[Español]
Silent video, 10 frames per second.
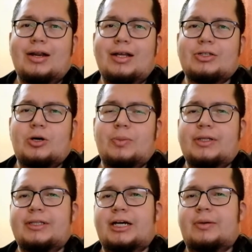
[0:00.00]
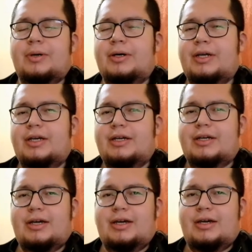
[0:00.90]
les comentaba
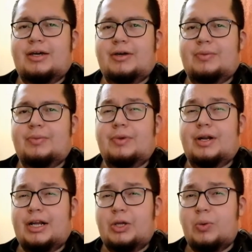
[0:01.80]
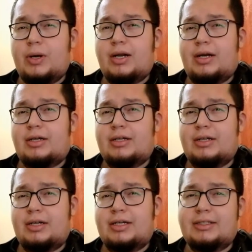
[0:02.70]
que Rayuela
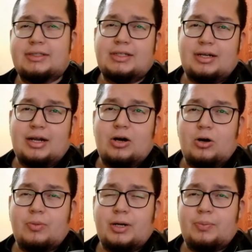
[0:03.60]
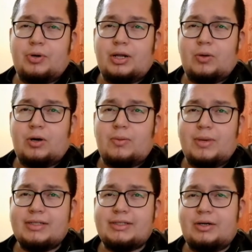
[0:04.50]
es la obra por la cual
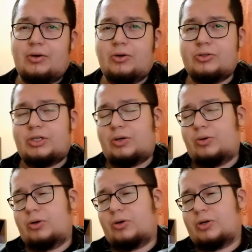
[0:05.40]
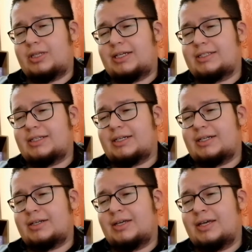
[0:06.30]
más se conoce a Julio Cortázar,